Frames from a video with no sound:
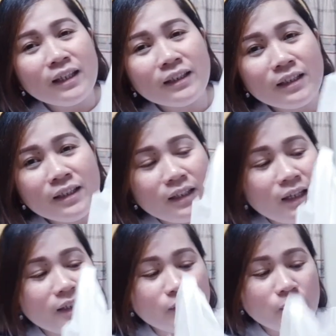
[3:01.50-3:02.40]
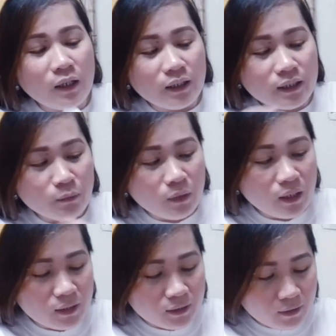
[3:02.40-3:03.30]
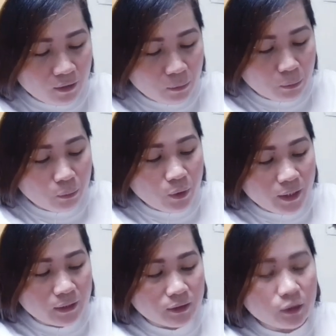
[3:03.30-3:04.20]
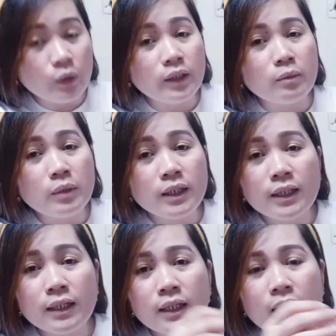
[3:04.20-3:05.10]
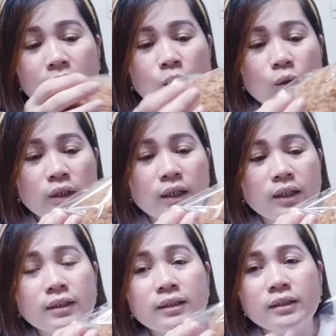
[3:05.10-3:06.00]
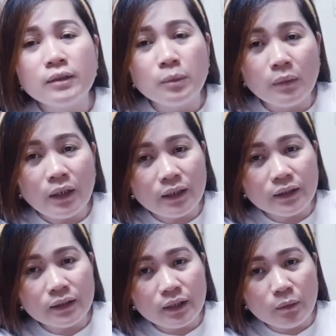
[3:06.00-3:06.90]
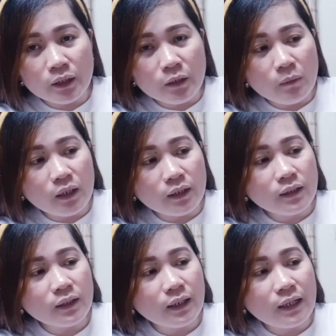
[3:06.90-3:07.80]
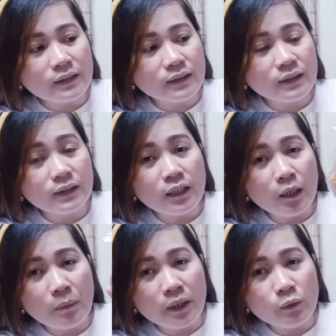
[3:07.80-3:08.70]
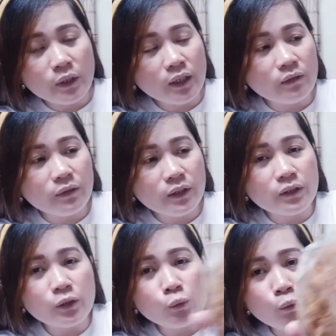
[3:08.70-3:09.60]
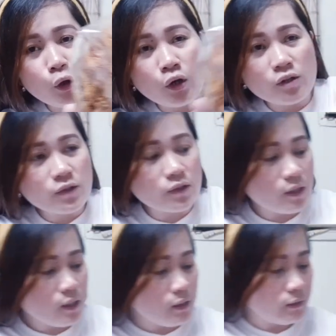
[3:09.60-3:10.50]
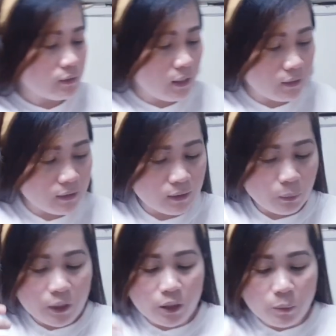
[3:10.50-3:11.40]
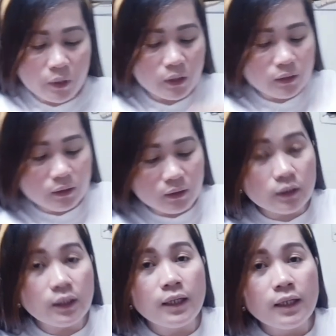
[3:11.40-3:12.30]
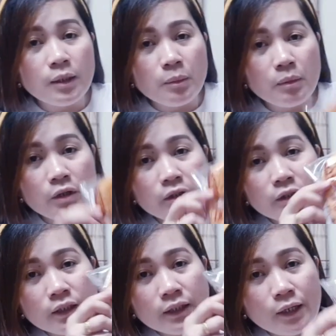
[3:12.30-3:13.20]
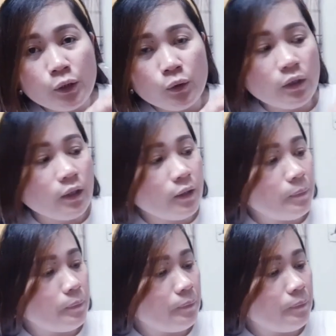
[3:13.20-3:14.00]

natin ay yung aking mga bread. So yan, binili nila ako ng mga iba't ibang klaseng tinapay. We have here yung plus sa atin sa Philippines. Meron din tayong um,